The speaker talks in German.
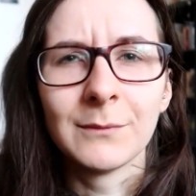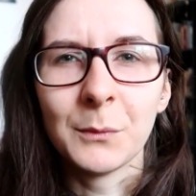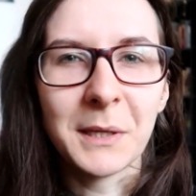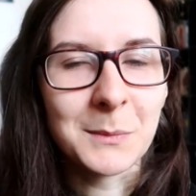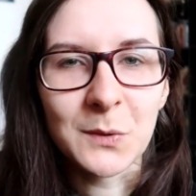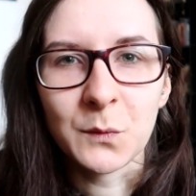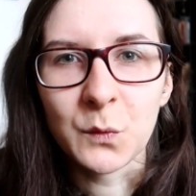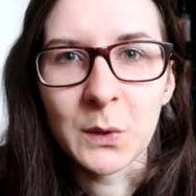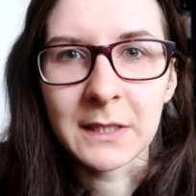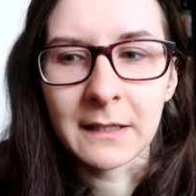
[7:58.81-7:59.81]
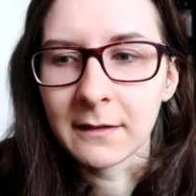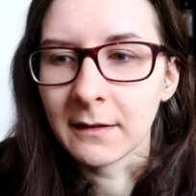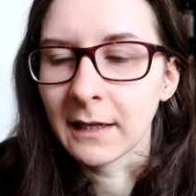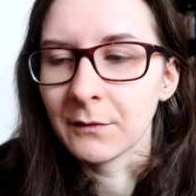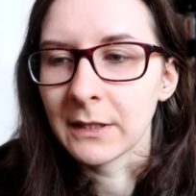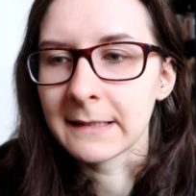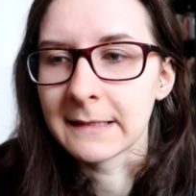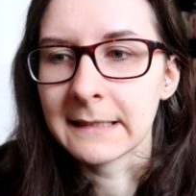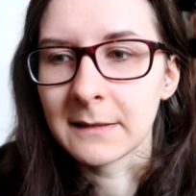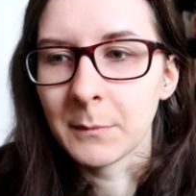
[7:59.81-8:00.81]
wobei ich mich sowieso nicht dran erinnern kann, wann
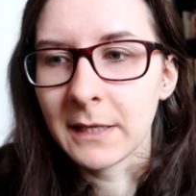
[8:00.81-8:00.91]
letzte